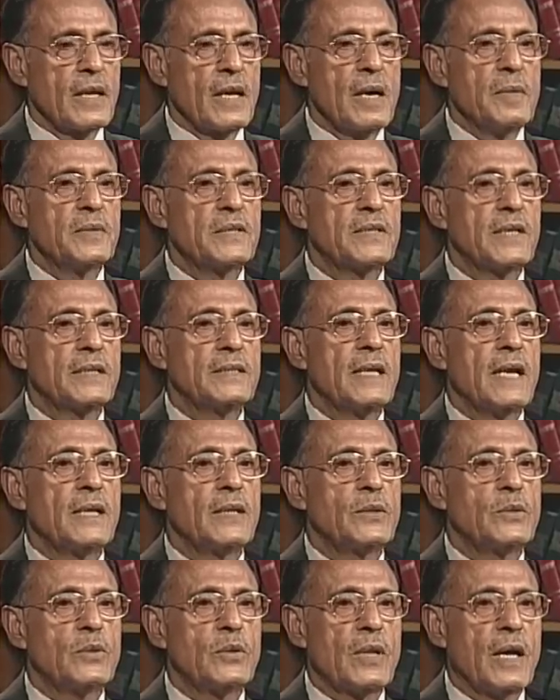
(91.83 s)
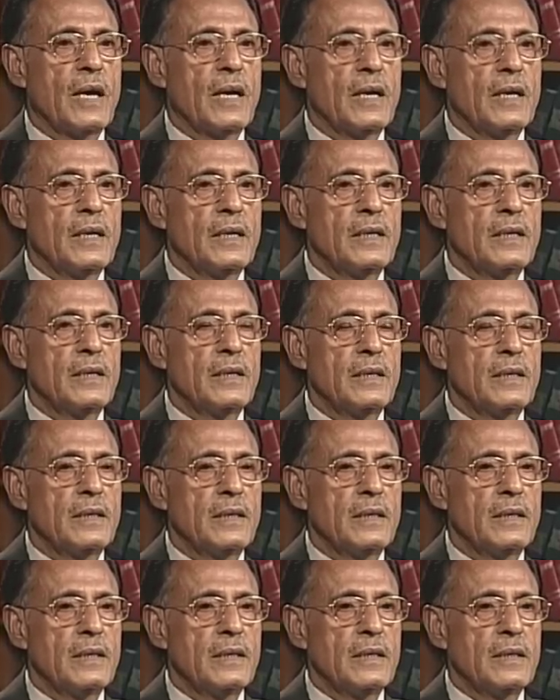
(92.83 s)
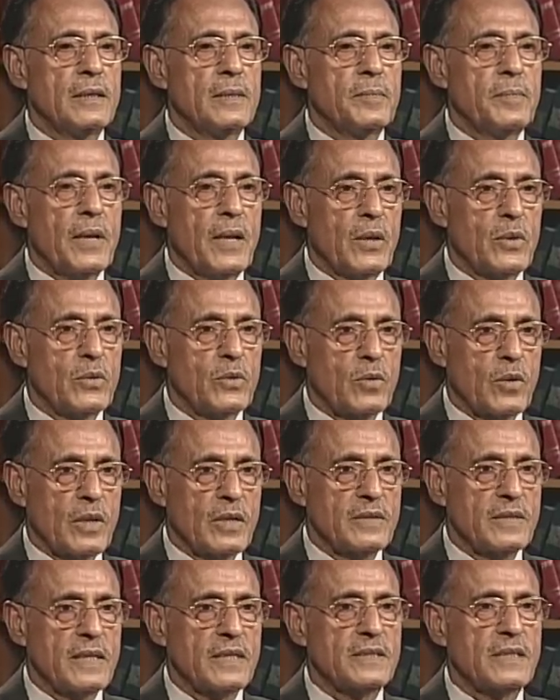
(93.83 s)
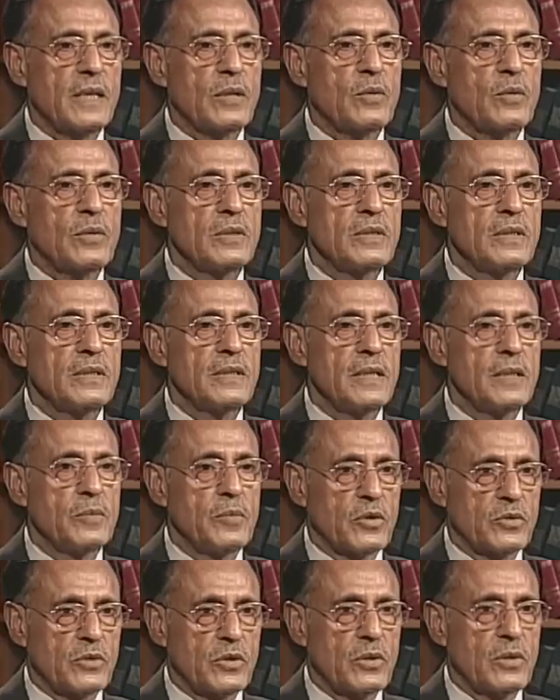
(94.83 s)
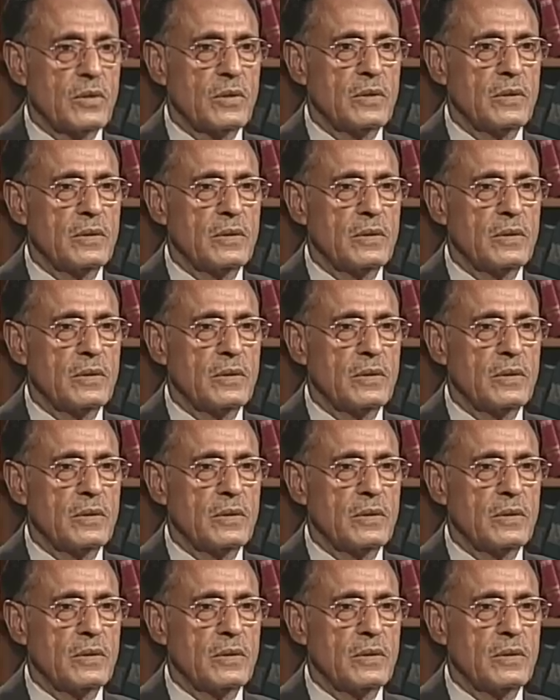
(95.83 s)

আমি সেই দায়িত্বটা পালন করার চেষ্টা করেছি তিন বছর